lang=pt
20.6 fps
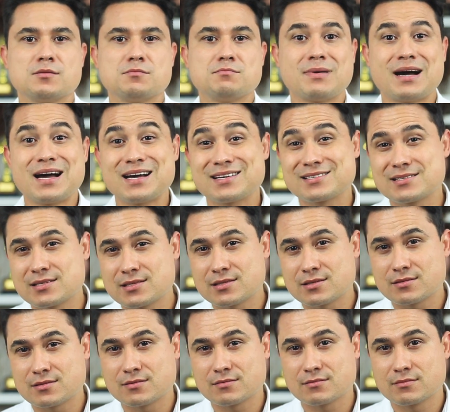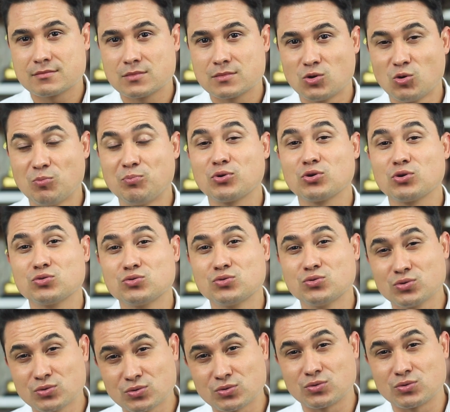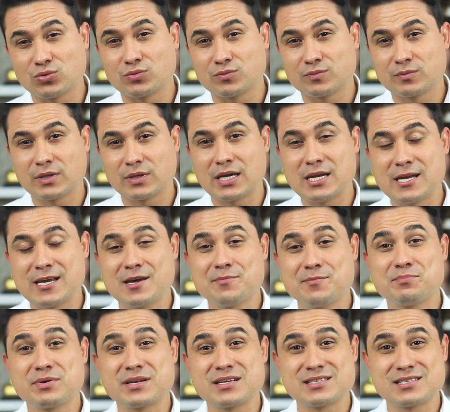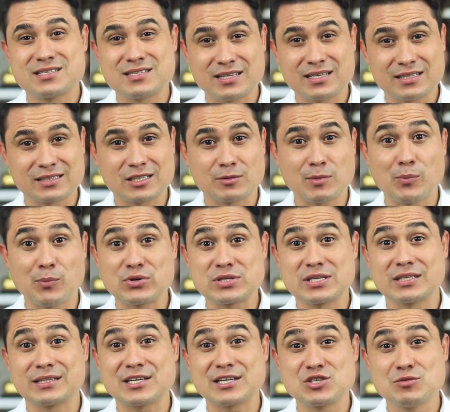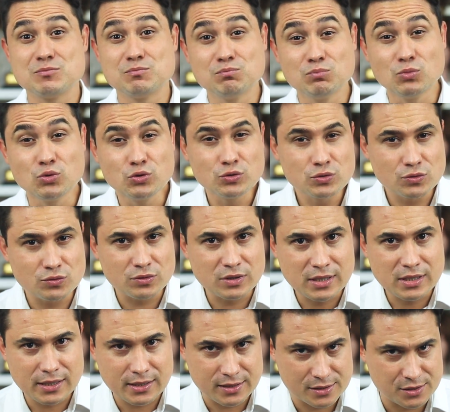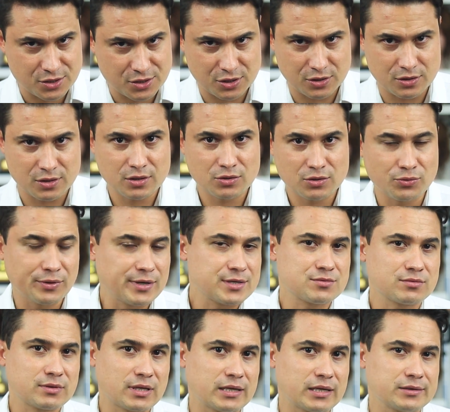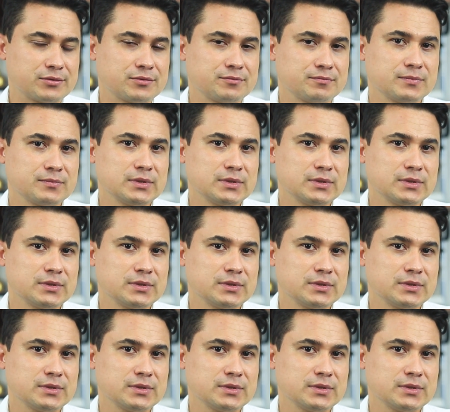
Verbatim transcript: Mas o produto ele representa uma porcentagem muito grande do resultado.